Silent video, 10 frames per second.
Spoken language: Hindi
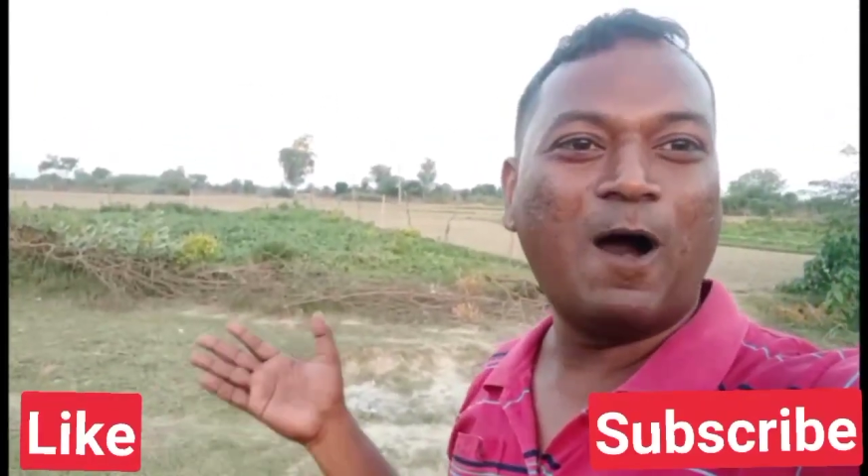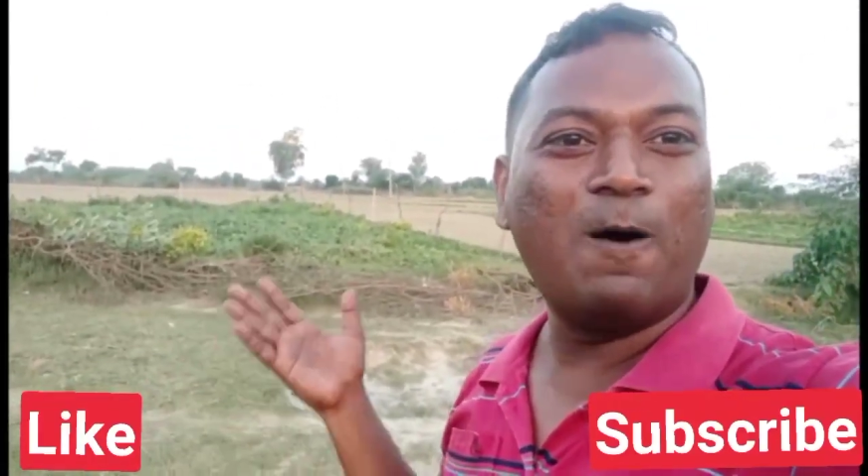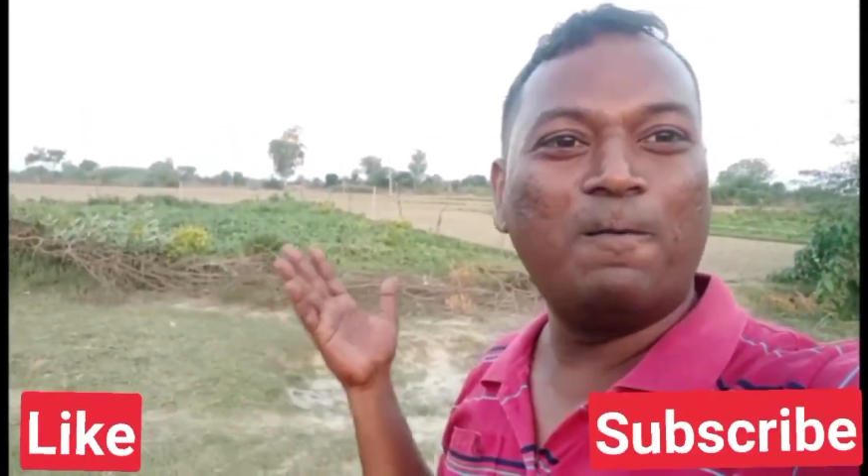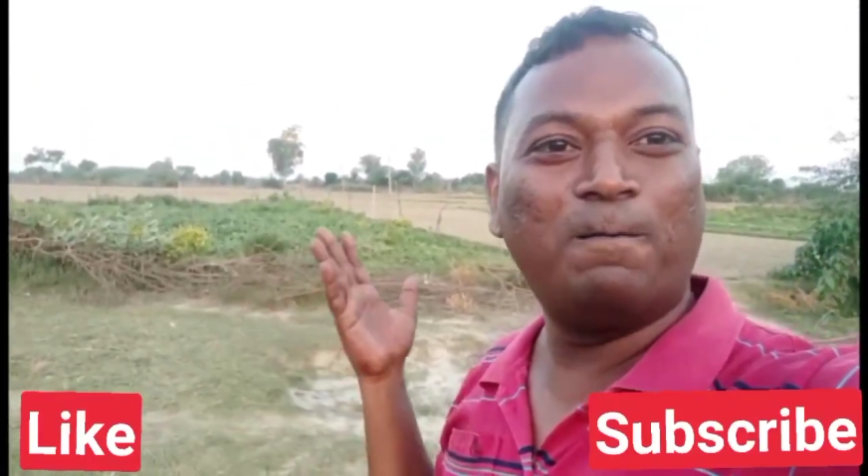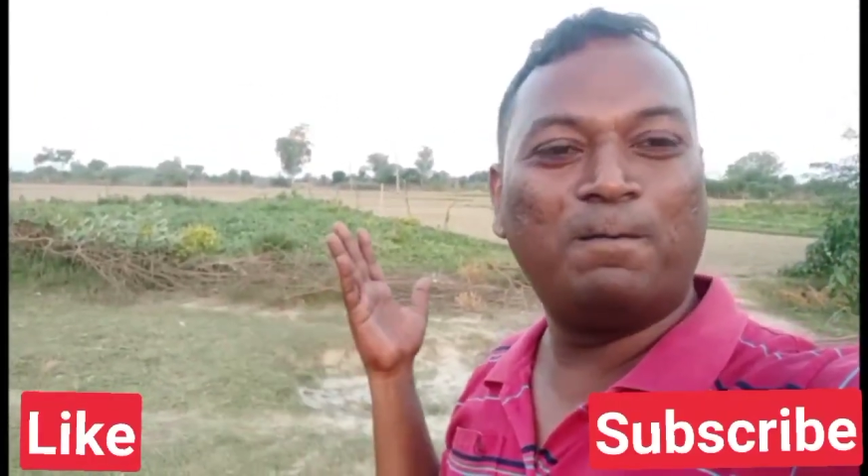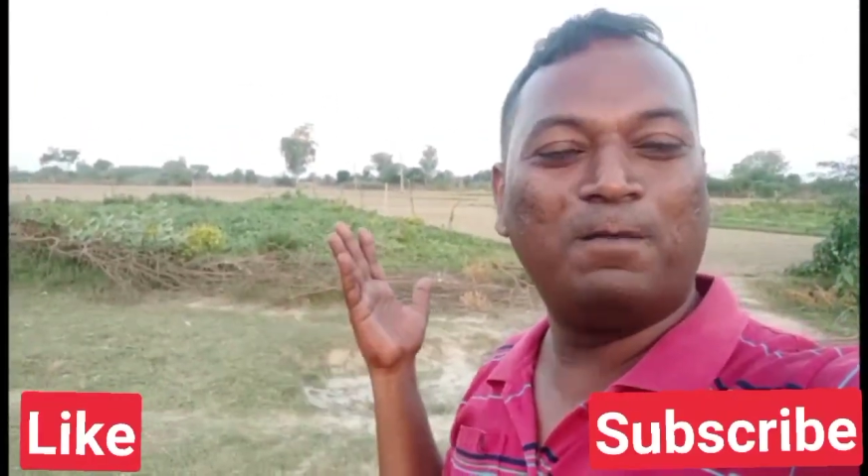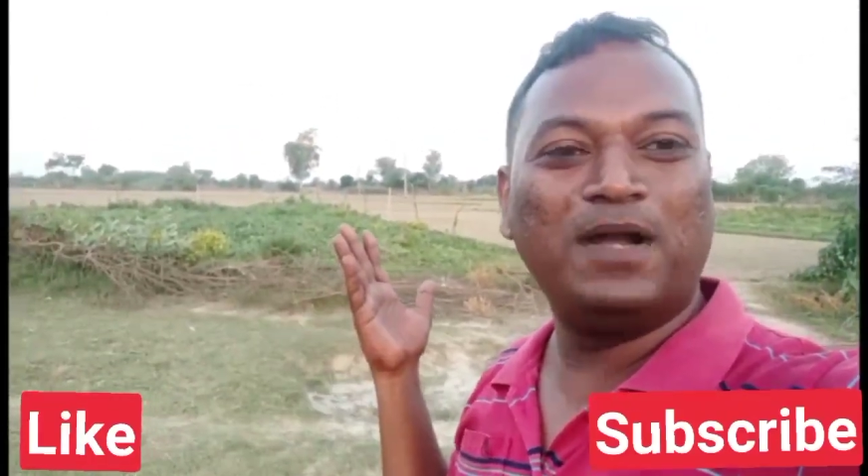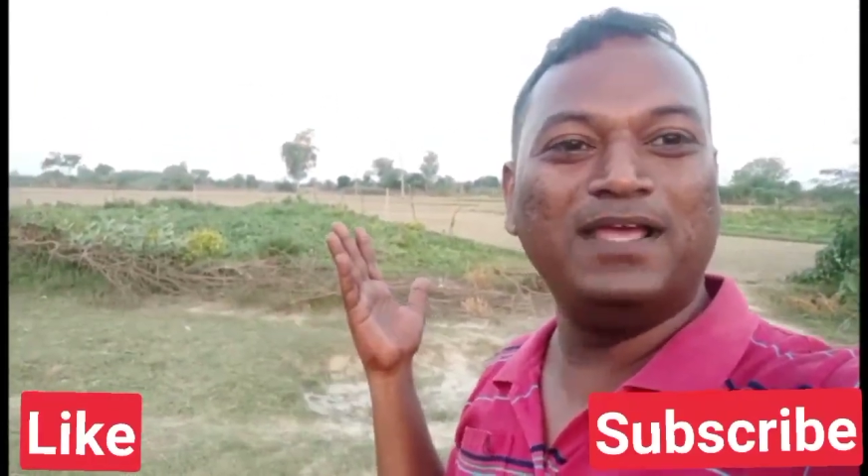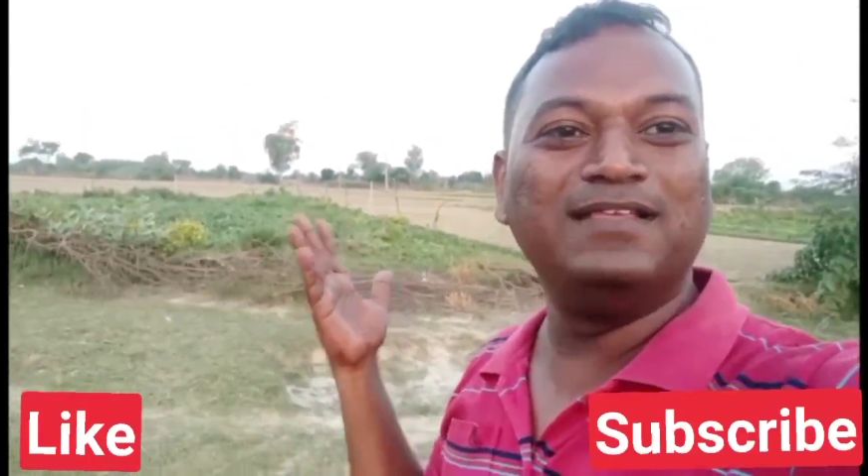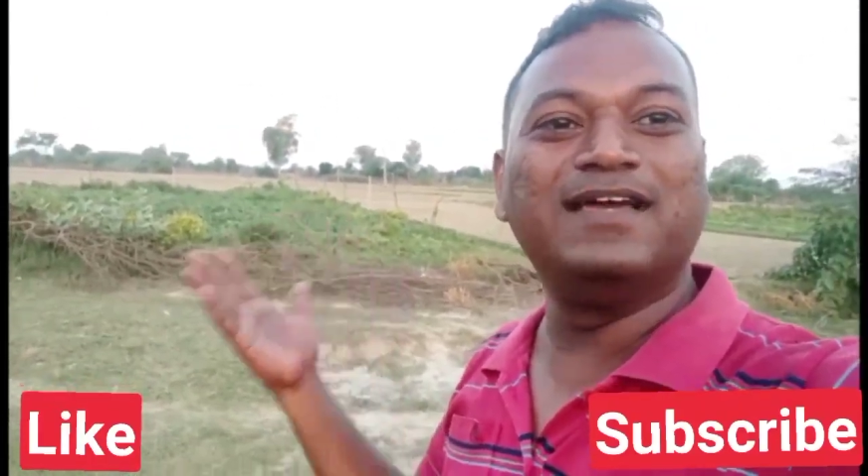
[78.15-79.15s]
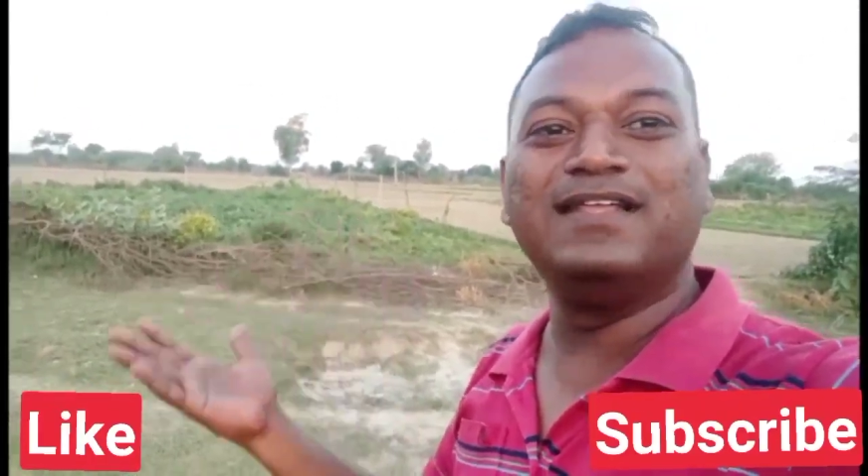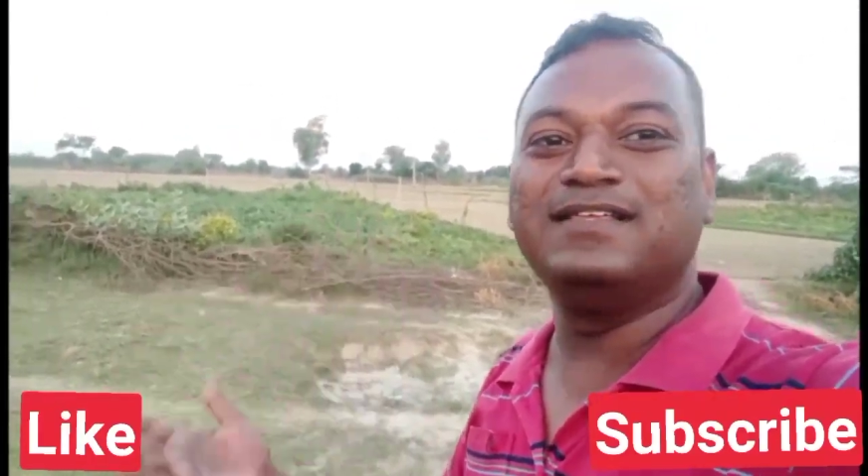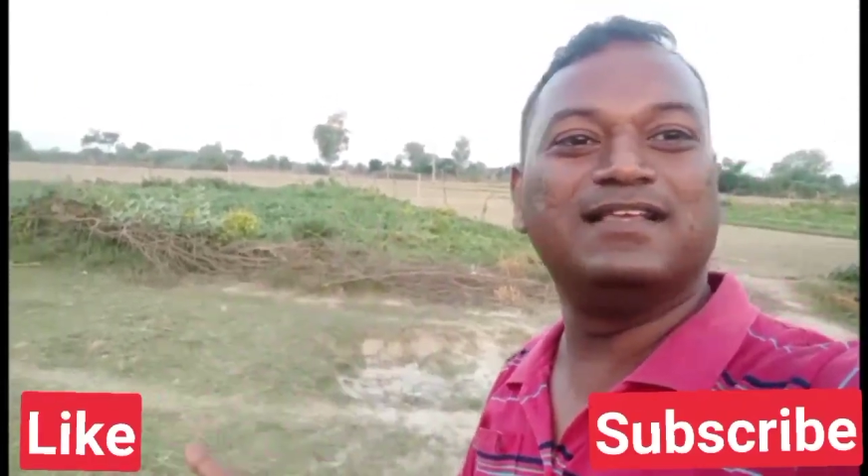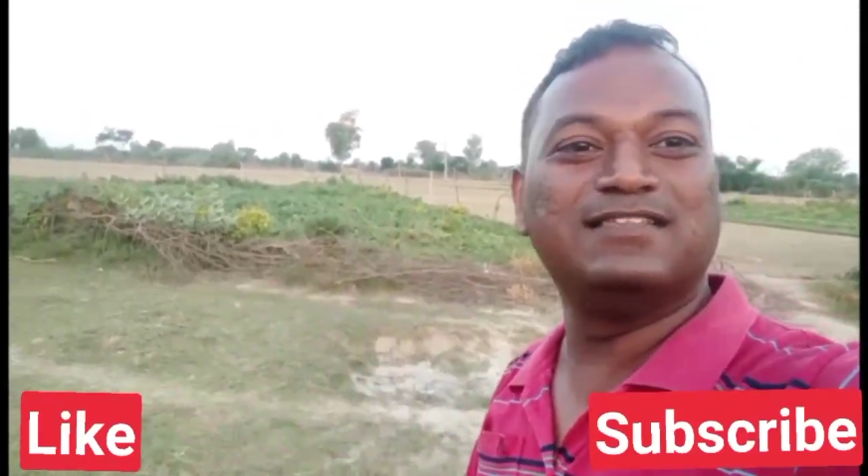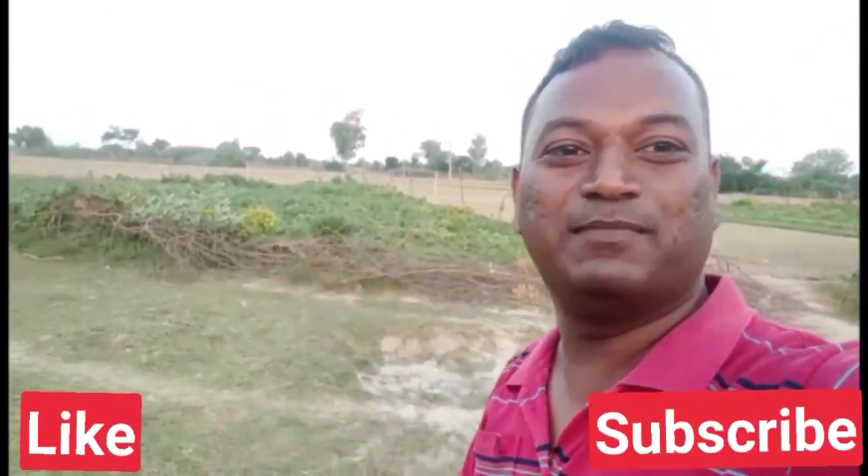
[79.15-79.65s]
और इंजन
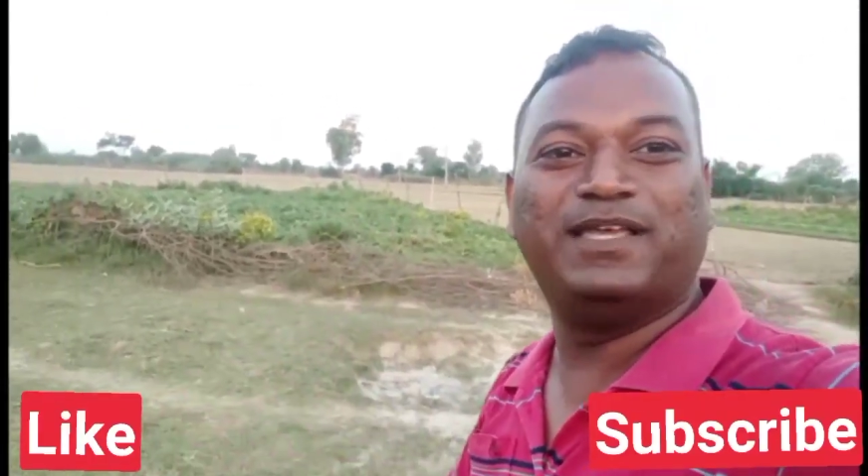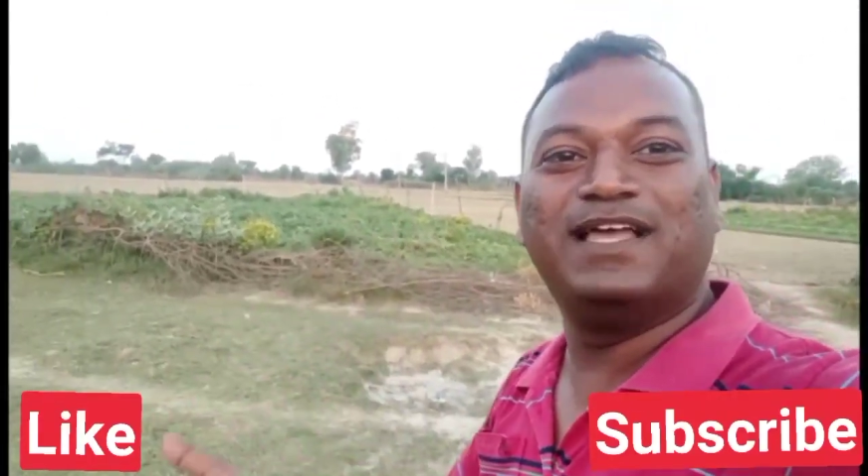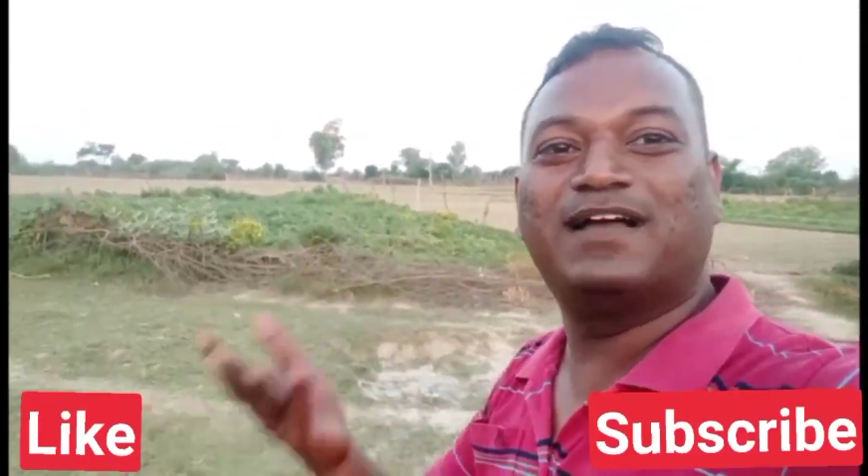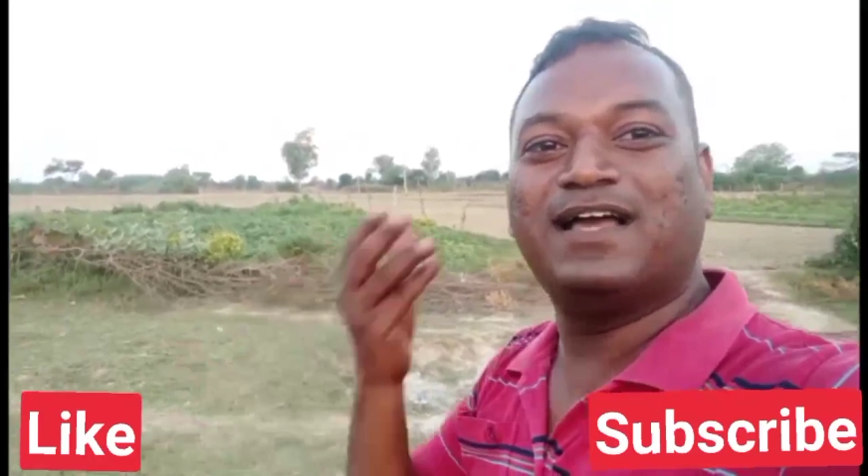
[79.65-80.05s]
इंजन से भैया